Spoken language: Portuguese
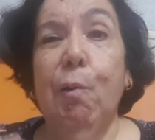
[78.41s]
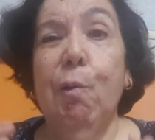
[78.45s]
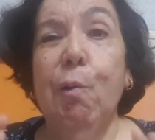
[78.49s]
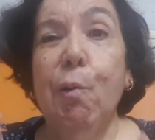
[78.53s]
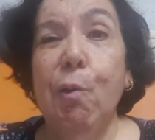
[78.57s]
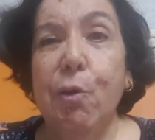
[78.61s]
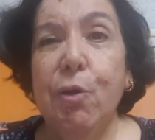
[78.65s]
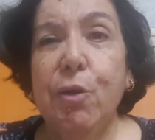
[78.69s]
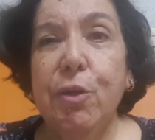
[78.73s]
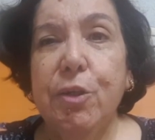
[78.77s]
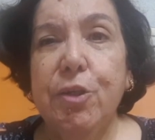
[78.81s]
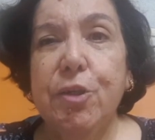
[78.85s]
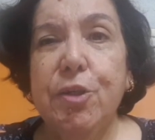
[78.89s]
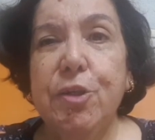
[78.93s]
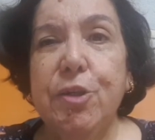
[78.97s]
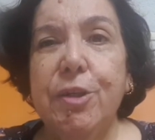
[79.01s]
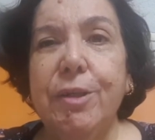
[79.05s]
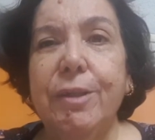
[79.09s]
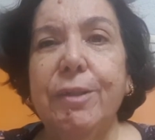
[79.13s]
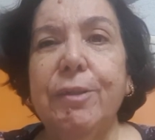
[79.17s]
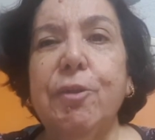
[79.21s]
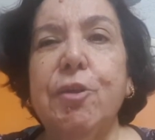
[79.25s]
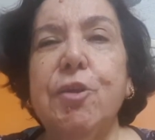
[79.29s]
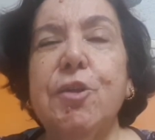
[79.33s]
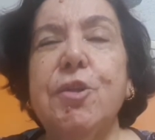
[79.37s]

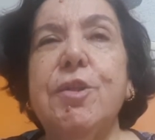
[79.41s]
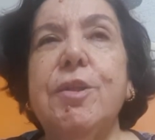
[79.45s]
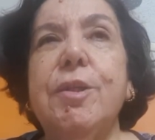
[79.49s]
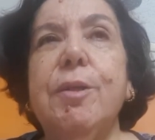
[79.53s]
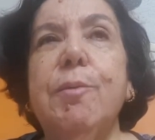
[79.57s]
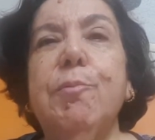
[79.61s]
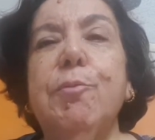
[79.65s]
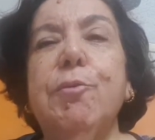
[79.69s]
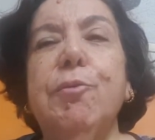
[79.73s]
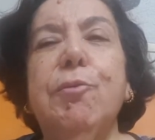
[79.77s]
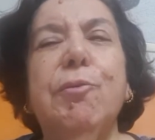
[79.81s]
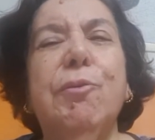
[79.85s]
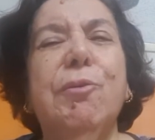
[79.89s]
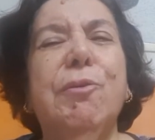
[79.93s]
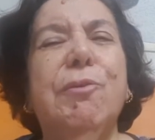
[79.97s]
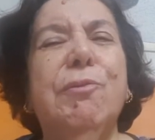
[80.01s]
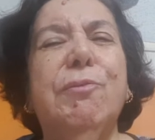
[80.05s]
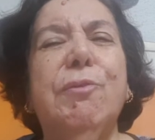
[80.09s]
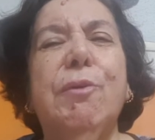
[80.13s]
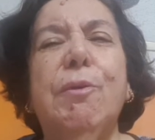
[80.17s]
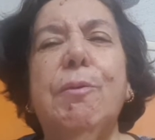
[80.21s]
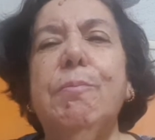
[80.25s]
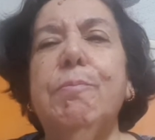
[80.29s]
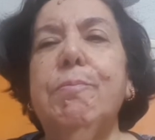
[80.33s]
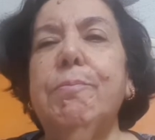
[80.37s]
Hoje nós temos um
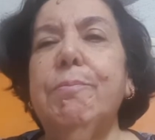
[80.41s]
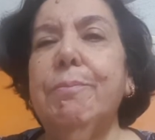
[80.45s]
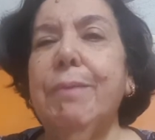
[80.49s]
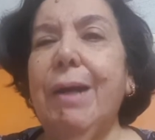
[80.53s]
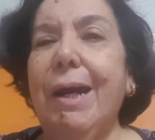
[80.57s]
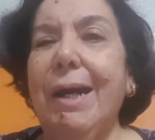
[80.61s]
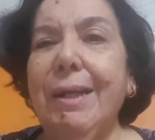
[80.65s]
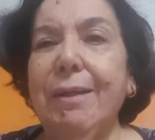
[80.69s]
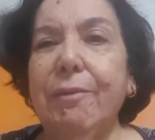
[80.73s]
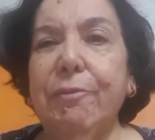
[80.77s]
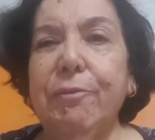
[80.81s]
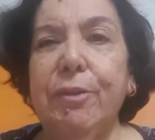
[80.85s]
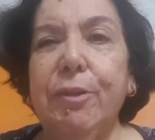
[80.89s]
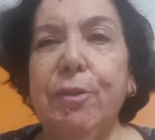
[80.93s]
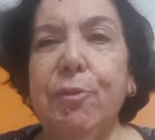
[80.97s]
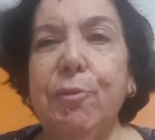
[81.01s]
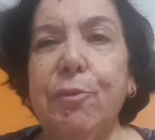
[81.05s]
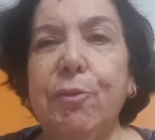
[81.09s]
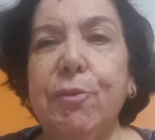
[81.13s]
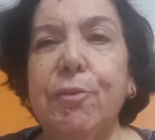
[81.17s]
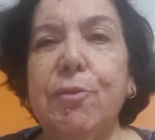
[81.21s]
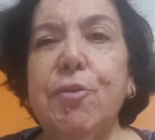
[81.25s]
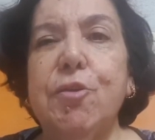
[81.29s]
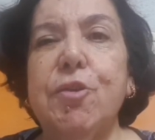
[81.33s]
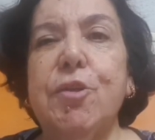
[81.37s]
louvor
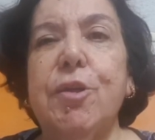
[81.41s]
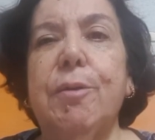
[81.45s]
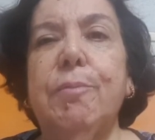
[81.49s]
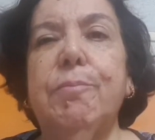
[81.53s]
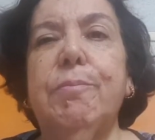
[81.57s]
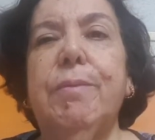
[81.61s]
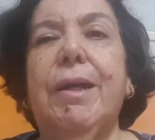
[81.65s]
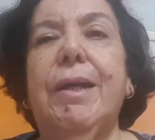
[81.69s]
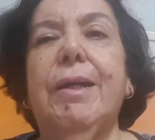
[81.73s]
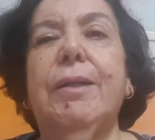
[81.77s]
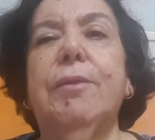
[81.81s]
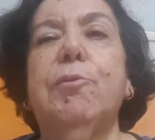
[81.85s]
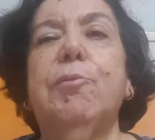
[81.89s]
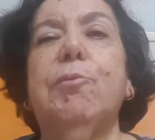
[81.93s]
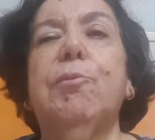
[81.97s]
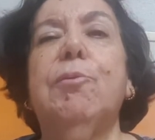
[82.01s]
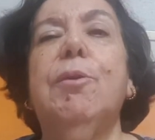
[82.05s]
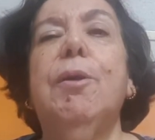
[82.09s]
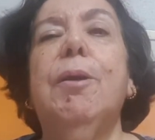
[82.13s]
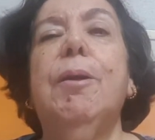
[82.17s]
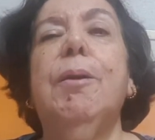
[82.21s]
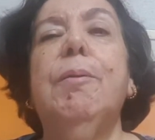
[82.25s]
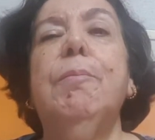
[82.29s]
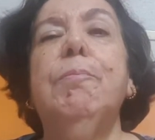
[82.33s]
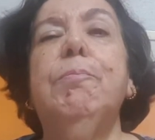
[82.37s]
maravilhoso chamado
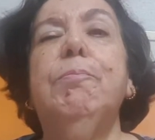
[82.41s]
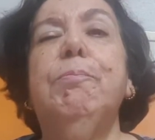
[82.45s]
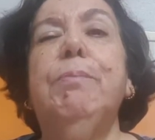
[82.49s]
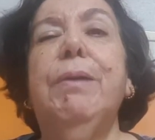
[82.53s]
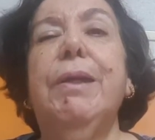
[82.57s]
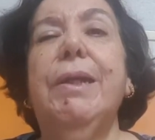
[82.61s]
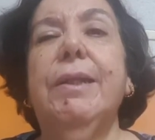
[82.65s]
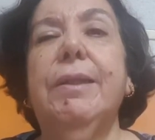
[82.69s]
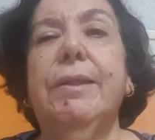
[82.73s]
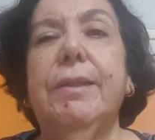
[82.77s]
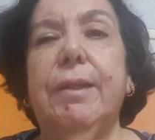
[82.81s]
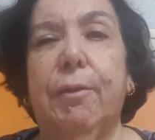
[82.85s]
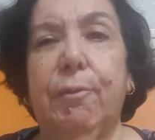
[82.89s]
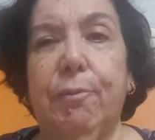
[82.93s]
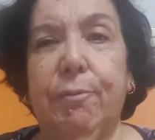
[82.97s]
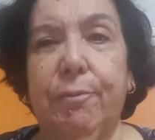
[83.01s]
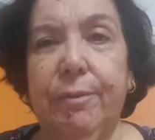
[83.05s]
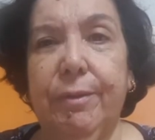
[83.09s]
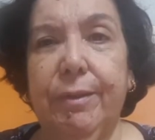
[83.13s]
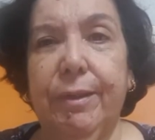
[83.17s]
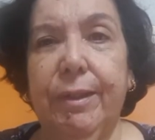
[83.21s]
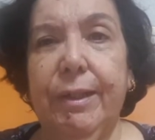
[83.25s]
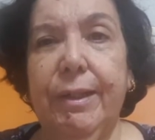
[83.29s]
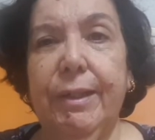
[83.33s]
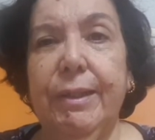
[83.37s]
Perdão.
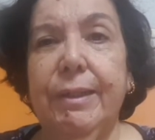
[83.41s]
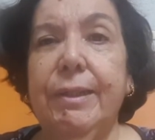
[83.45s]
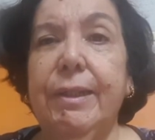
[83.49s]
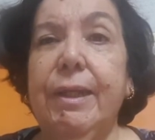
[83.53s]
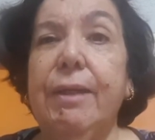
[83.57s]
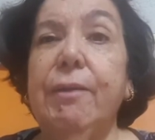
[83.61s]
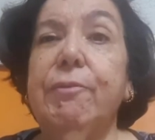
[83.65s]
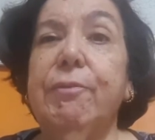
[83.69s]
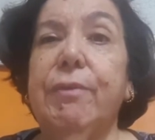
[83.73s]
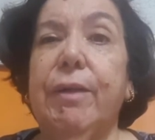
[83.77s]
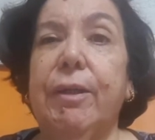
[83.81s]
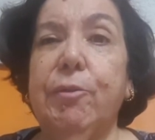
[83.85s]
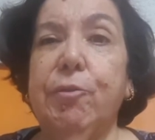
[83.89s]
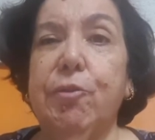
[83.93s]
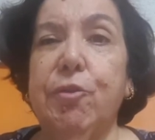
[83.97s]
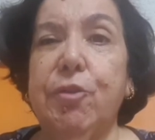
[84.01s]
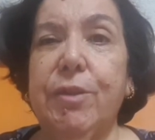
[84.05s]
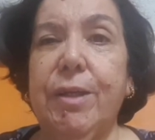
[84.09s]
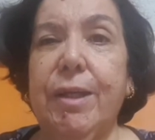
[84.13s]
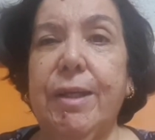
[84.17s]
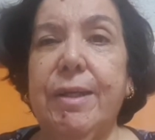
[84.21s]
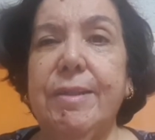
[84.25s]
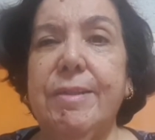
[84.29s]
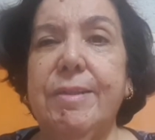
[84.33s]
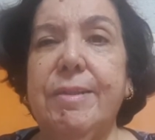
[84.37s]
Quem vai nos
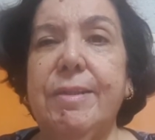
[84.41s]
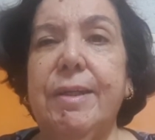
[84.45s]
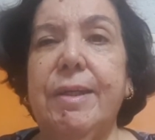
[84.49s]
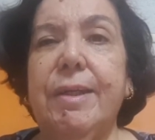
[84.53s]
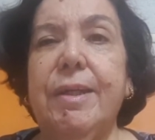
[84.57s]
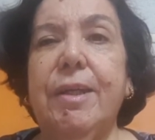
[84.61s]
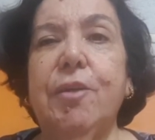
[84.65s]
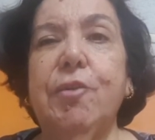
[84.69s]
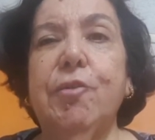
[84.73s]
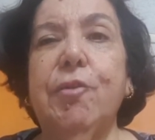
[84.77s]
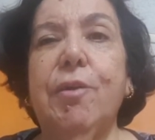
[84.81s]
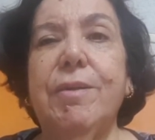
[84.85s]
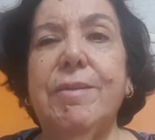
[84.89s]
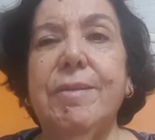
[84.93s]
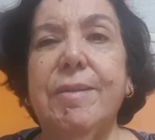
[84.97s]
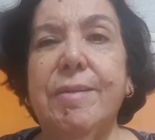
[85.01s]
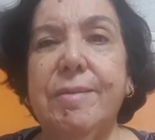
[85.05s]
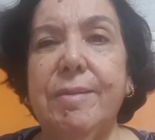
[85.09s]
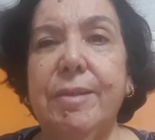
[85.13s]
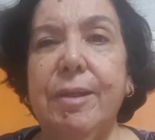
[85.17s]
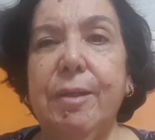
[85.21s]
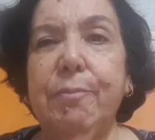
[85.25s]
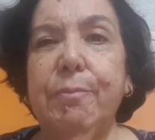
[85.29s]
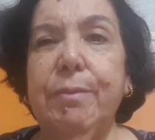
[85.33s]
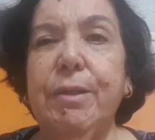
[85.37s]
trazer é as
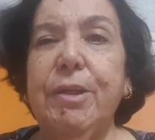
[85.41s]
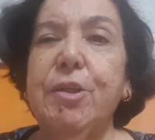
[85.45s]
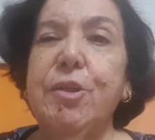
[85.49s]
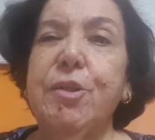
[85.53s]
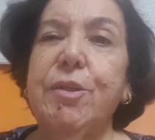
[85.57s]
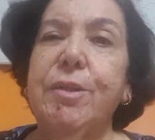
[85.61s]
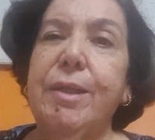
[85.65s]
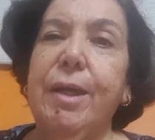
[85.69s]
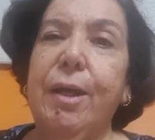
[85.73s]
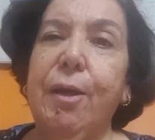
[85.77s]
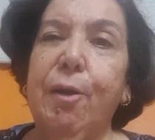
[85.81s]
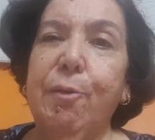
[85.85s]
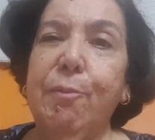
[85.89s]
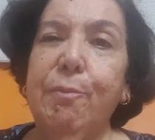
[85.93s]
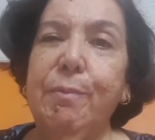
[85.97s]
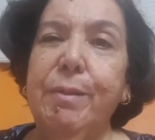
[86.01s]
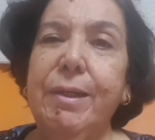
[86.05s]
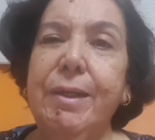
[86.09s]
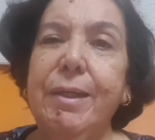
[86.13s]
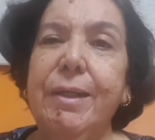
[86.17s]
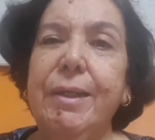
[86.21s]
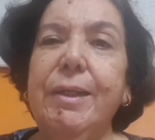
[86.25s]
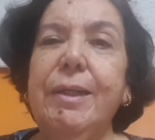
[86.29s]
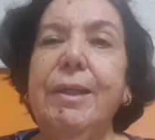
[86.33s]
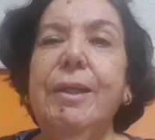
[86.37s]
nossas irmãs
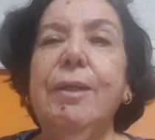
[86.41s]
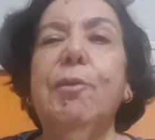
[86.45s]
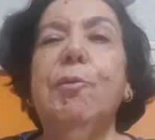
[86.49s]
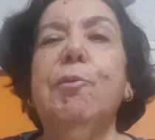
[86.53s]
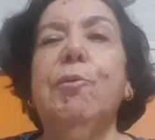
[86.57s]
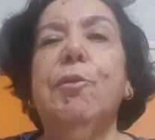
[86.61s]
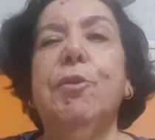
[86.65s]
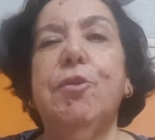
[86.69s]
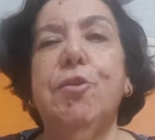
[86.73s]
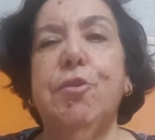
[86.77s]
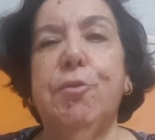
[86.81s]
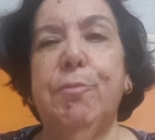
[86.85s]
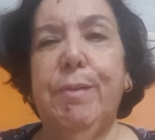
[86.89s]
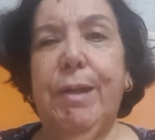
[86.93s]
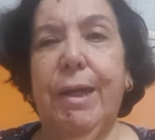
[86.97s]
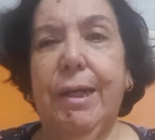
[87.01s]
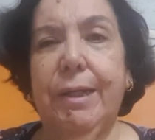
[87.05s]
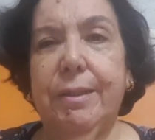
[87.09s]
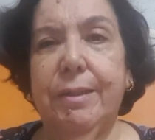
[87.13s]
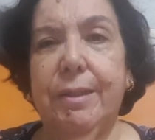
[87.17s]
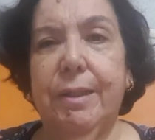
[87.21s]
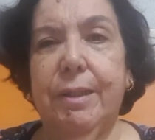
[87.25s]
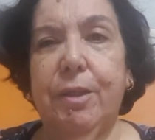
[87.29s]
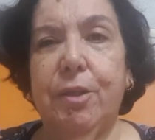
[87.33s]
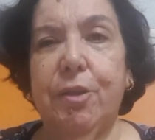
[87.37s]
Telma e Lourdes
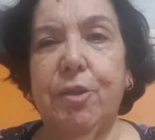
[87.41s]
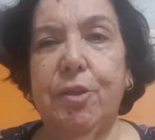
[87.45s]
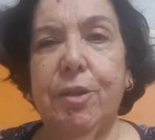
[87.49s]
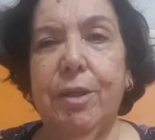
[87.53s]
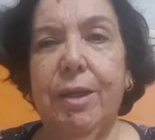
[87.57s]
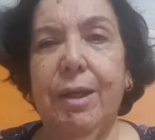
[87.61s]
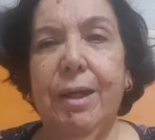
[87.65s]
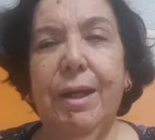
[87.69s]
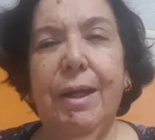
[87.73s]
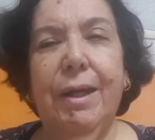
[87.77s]
Beatriz.